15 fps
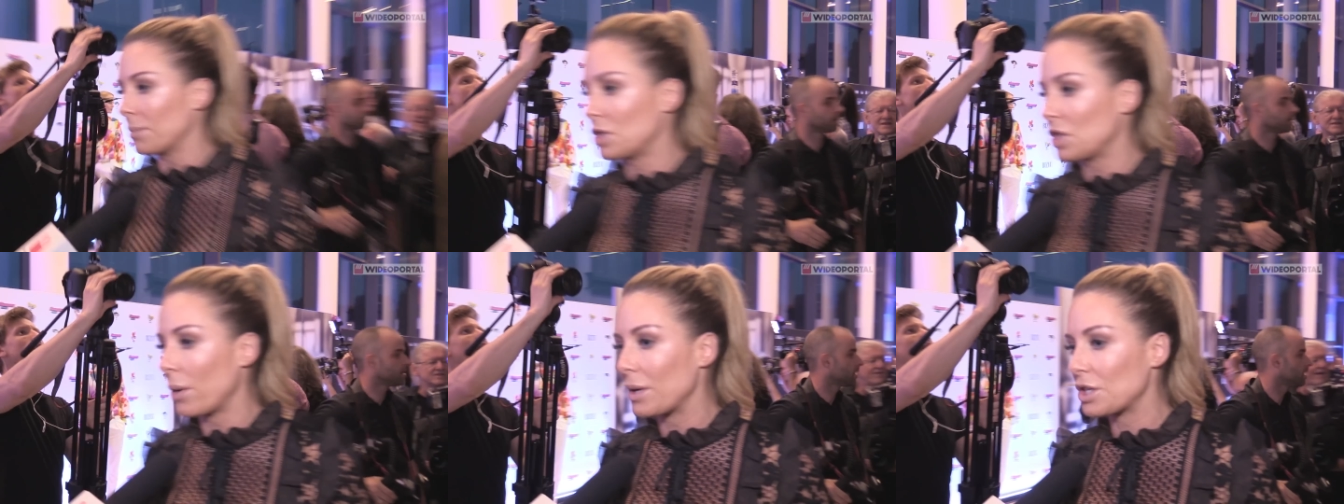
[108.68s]
Ja
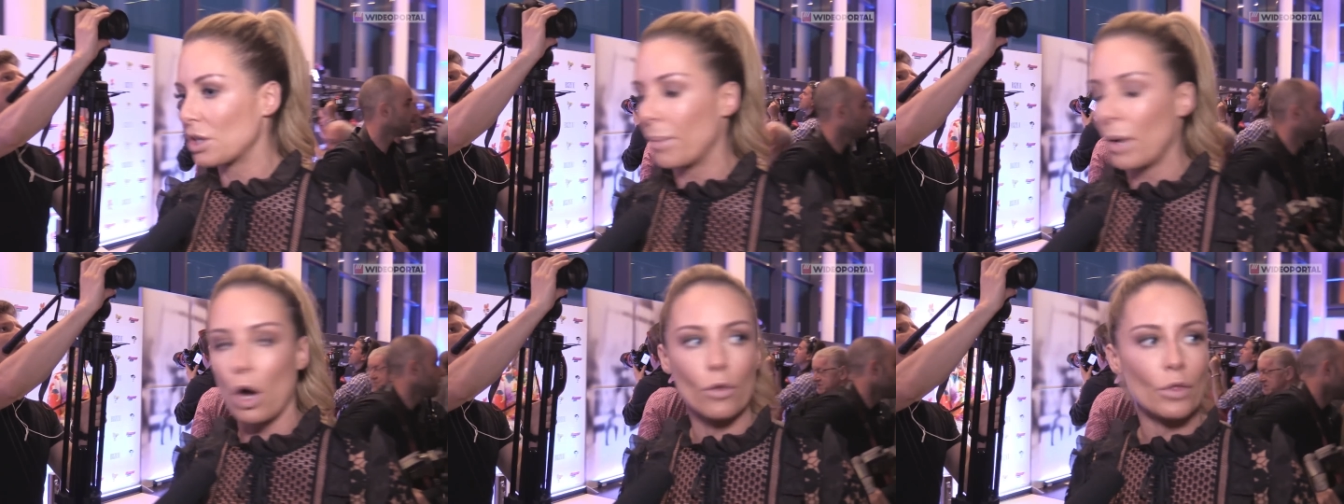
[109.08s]
bym chciała,
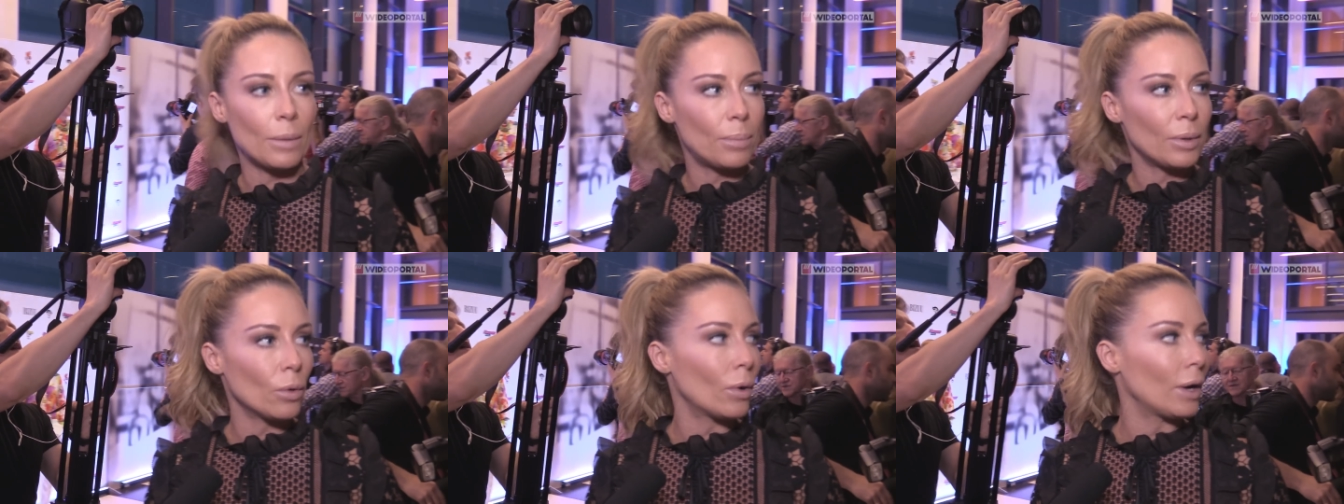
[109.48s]
żeby
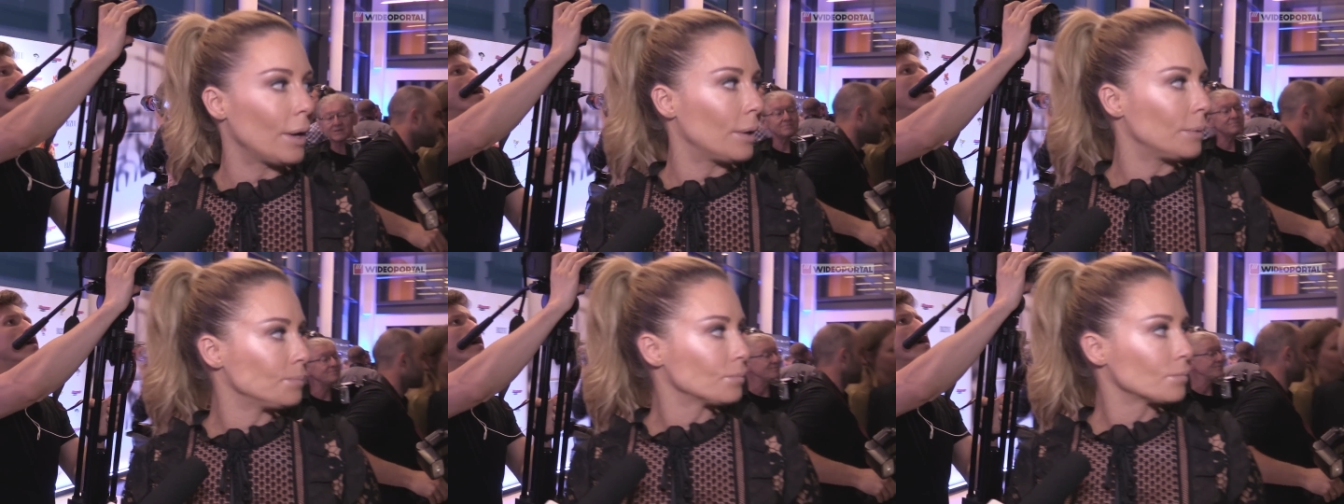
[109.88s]
one były
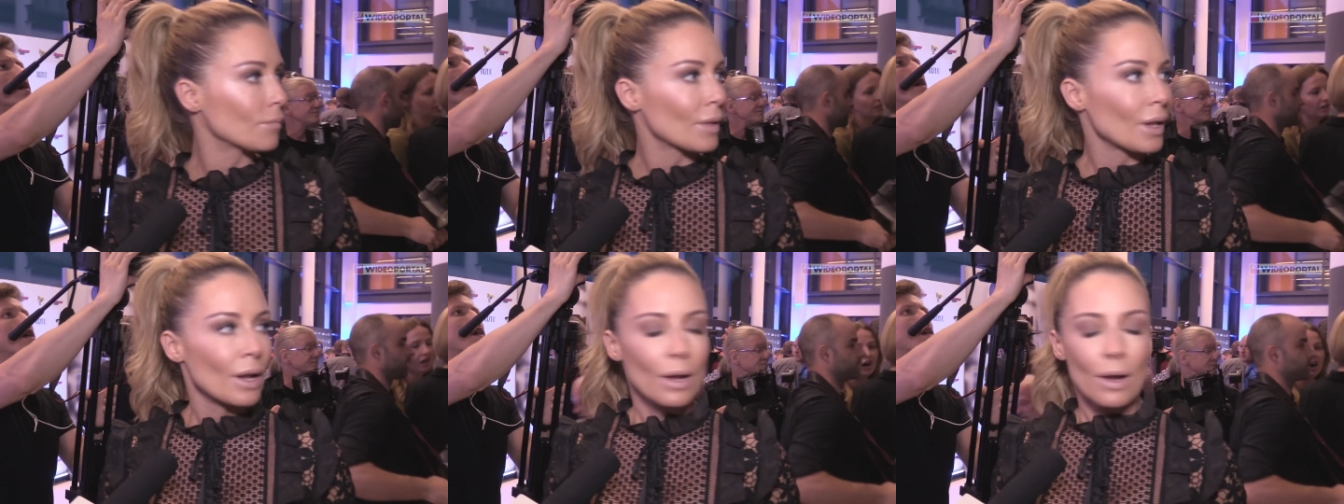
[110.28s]

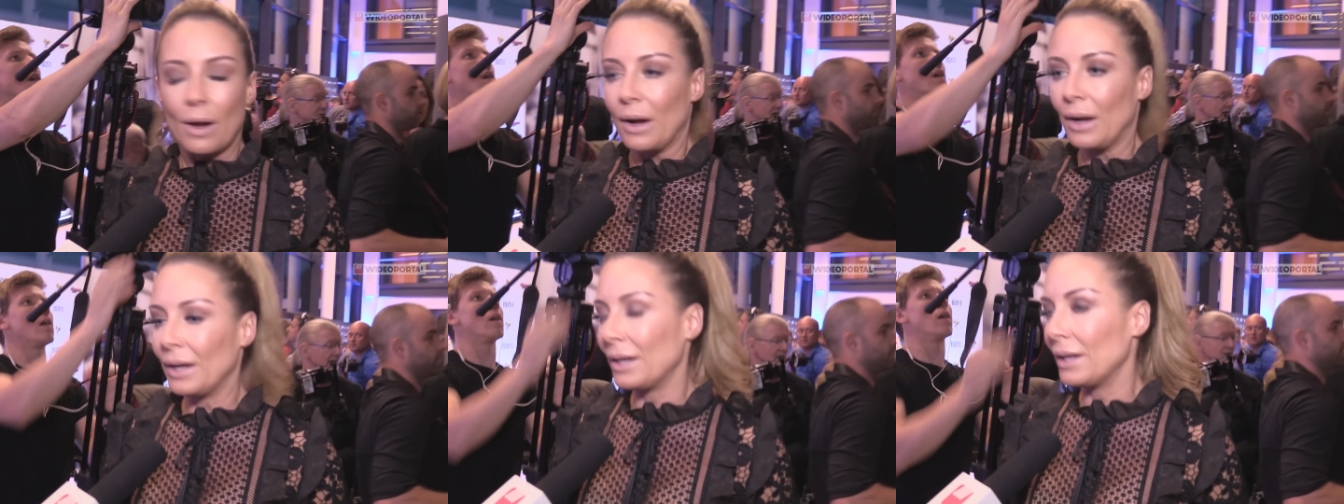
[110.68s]

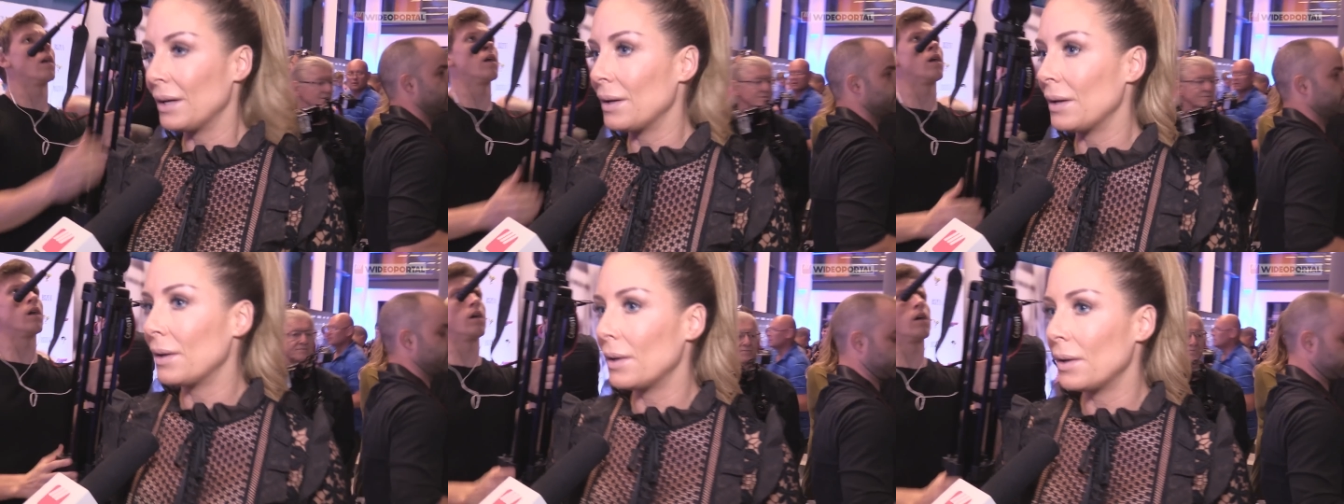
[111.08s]

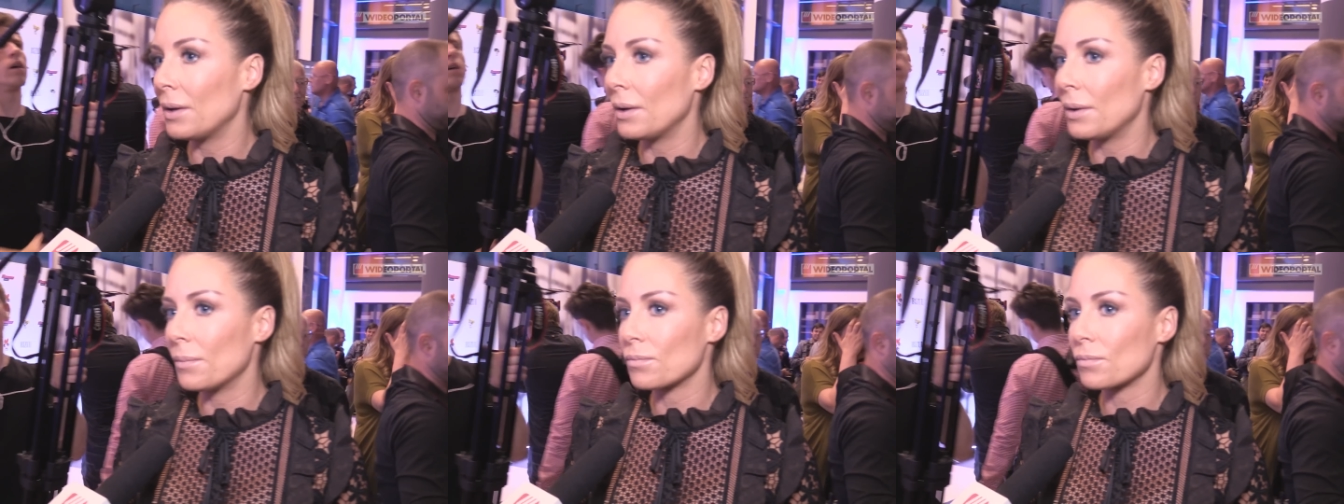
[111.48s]

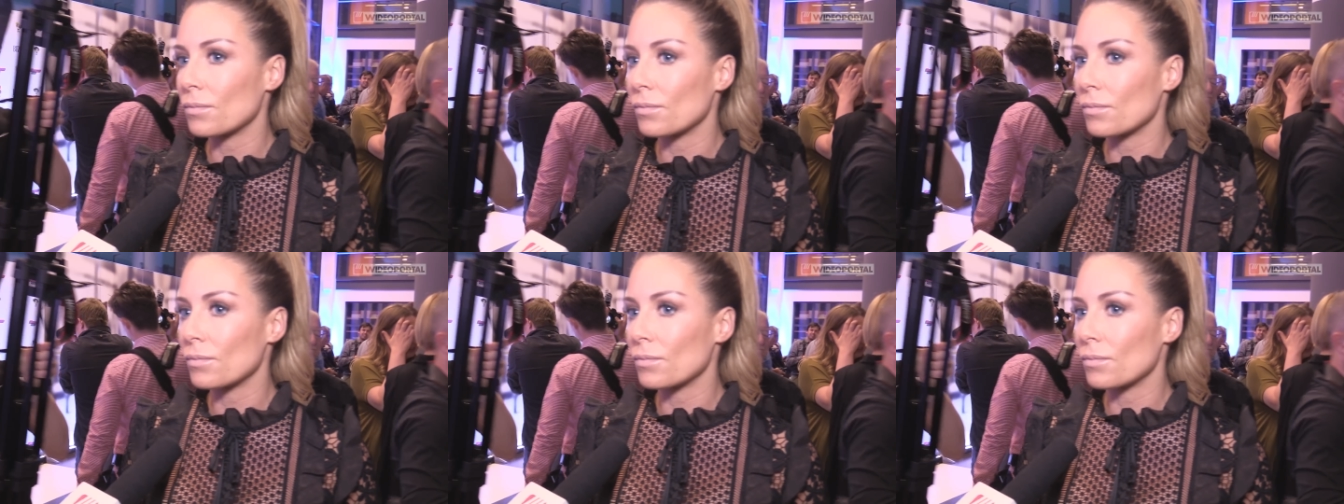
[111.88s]
e,